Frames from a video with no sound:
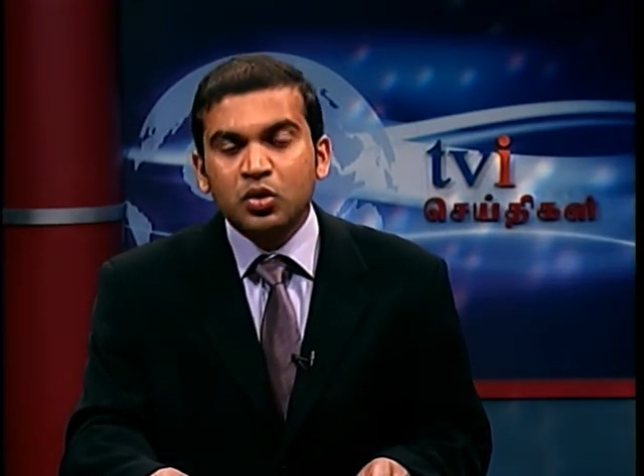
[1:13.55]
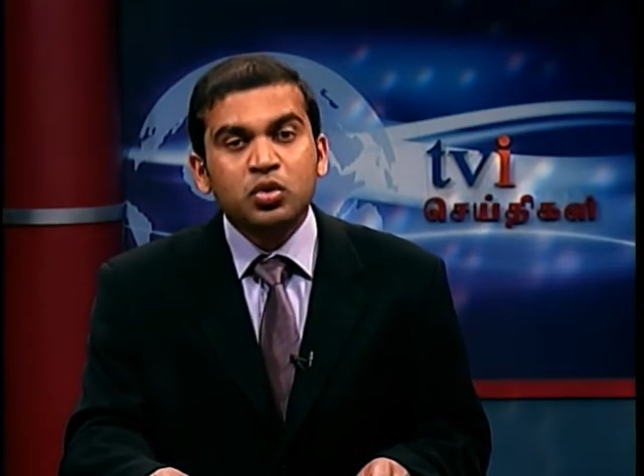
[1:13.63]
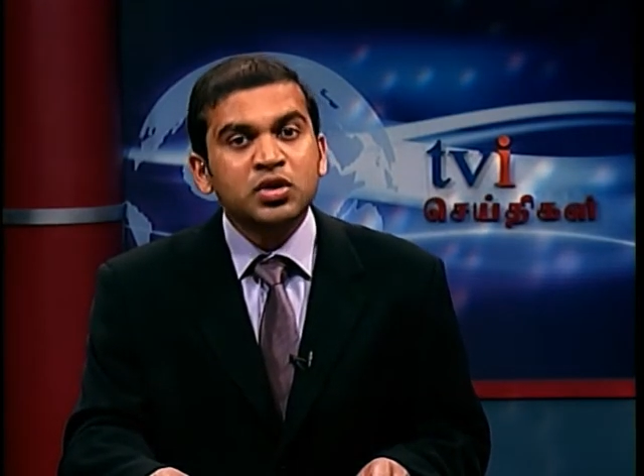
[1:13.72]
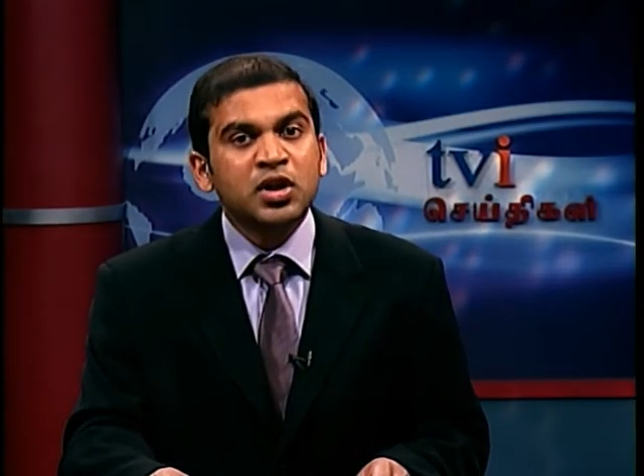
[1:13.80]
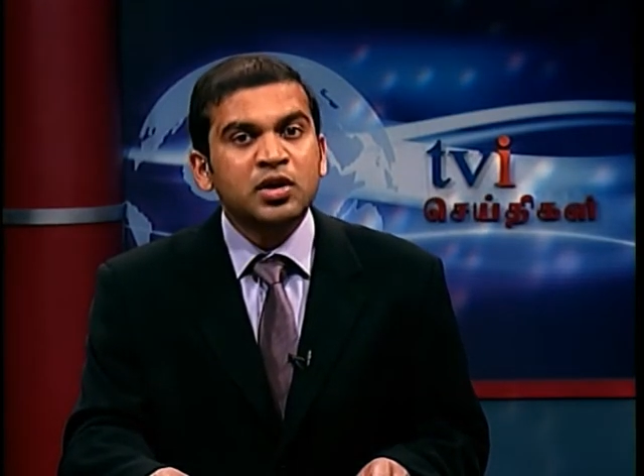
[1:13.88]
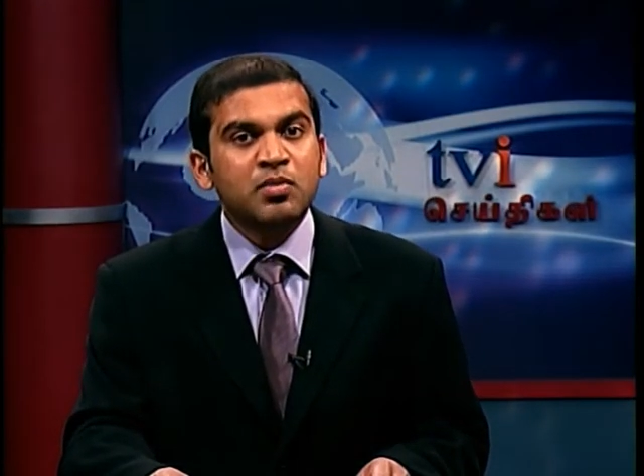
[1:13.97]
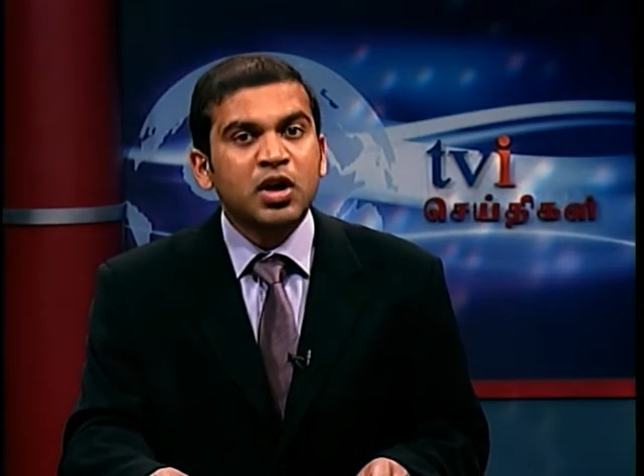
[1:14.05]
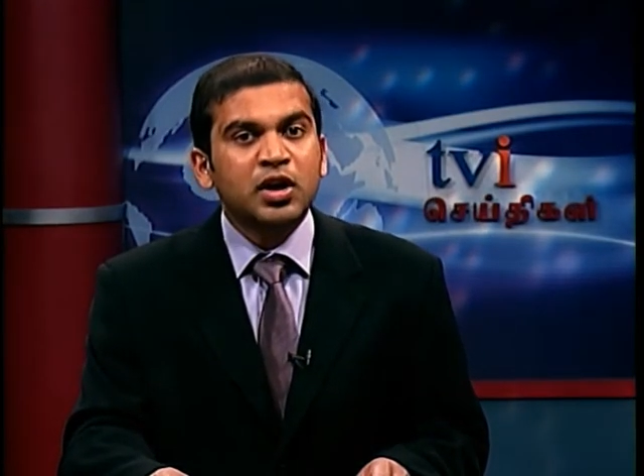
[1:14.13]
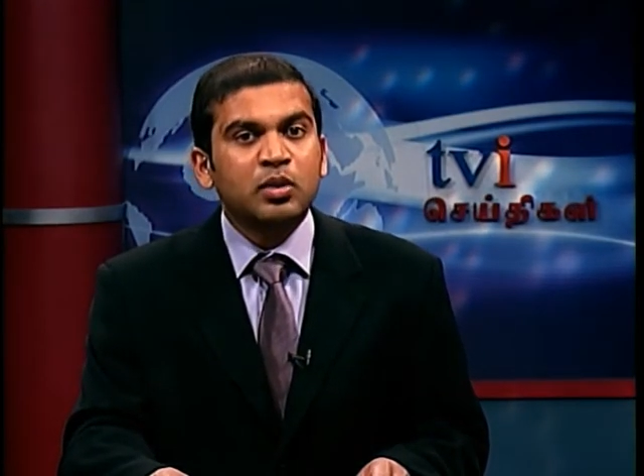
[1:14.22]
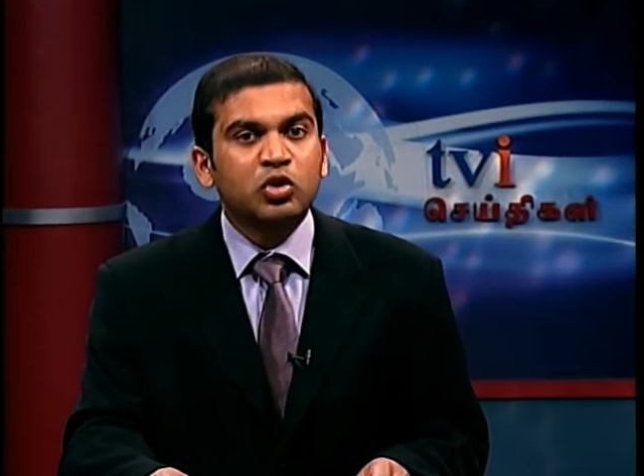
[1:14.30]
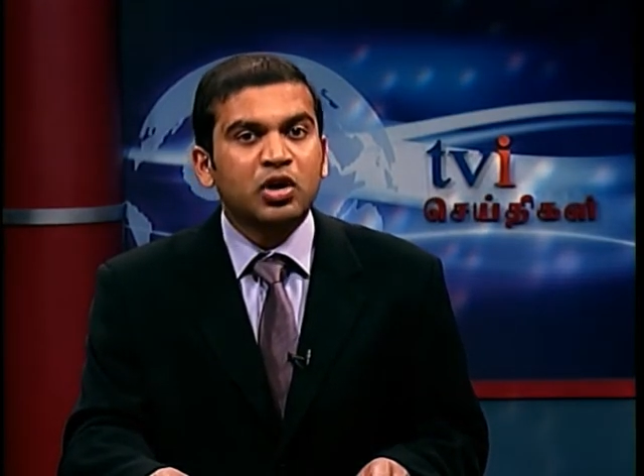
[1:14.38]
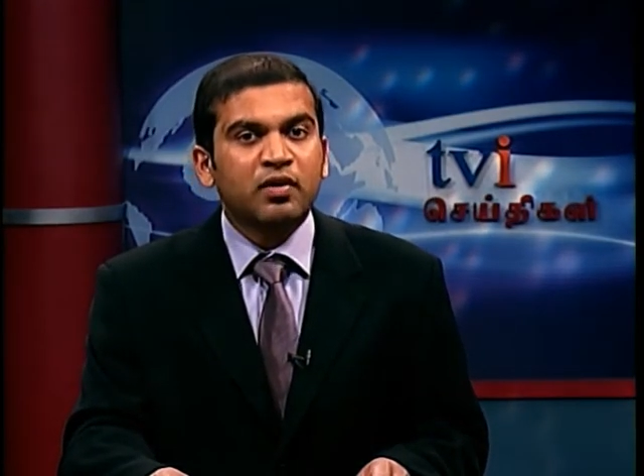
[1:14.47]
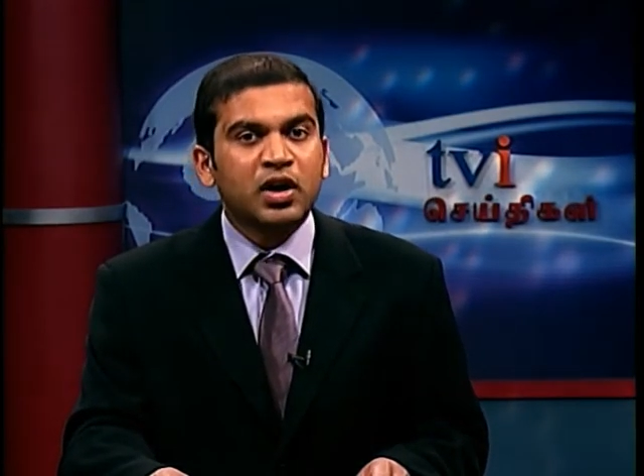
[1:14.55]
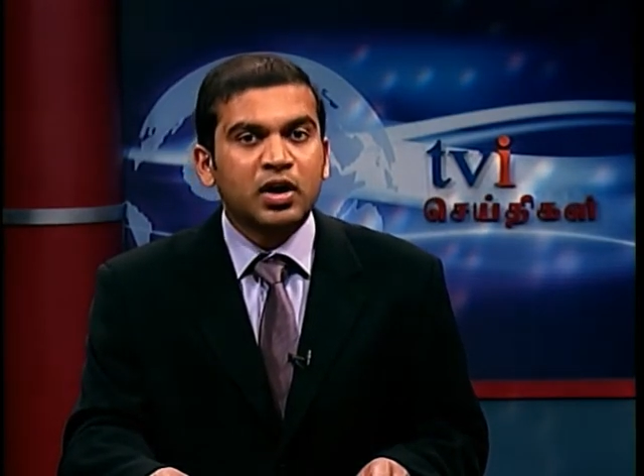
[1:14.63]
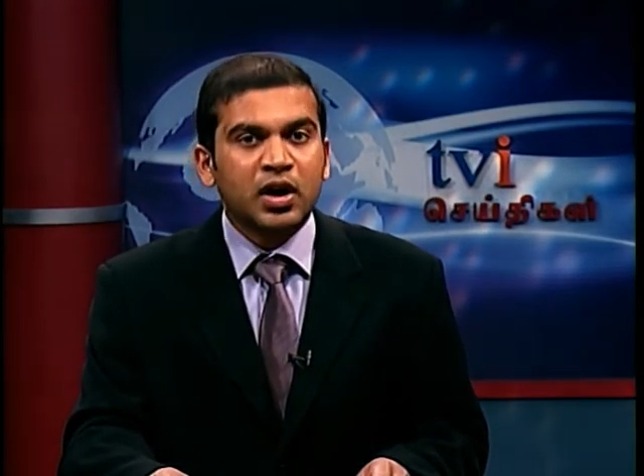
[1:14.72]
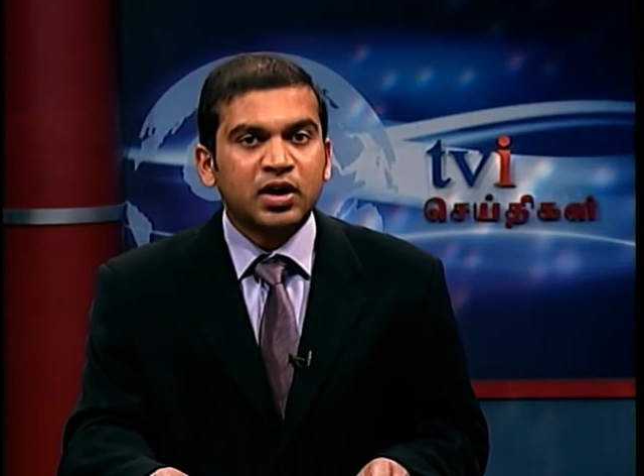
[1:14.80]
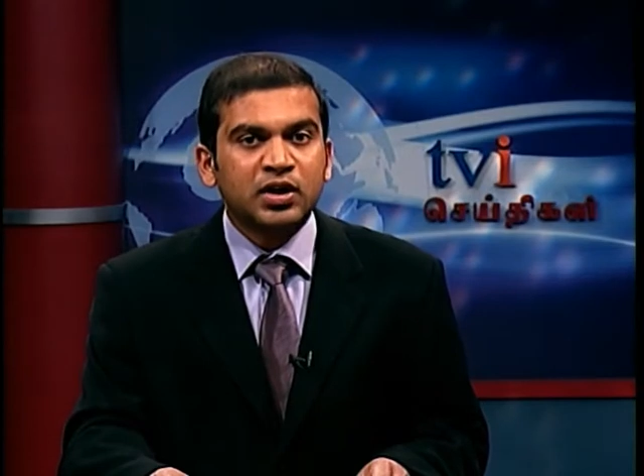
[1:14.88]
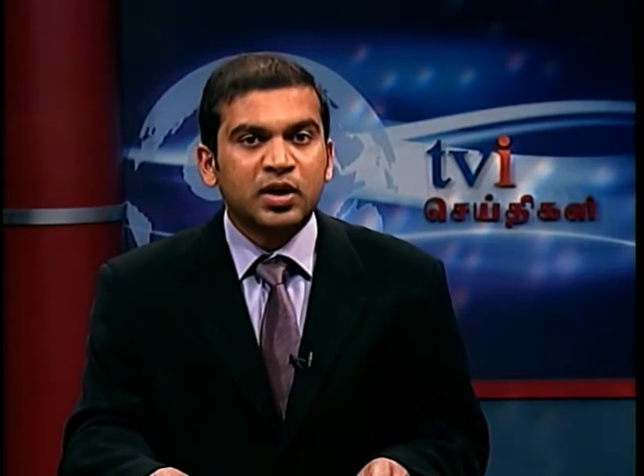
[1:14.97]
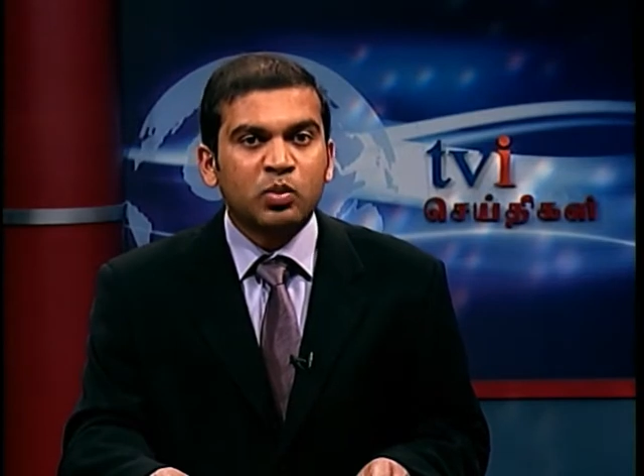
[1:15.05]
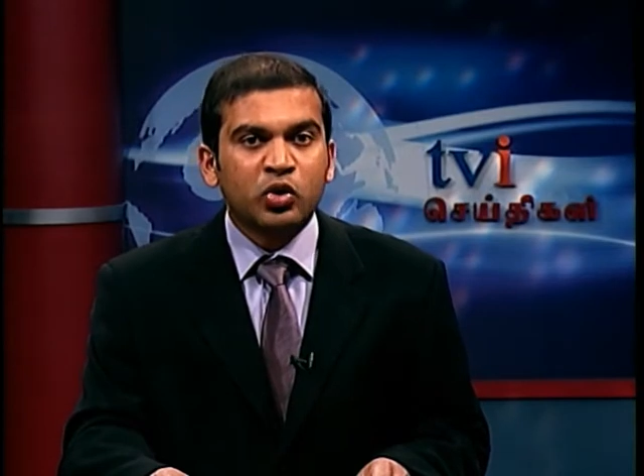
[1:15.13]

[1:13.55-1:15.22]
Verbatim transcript: குஜராத் மாநில முதல்வர் நரேந்திர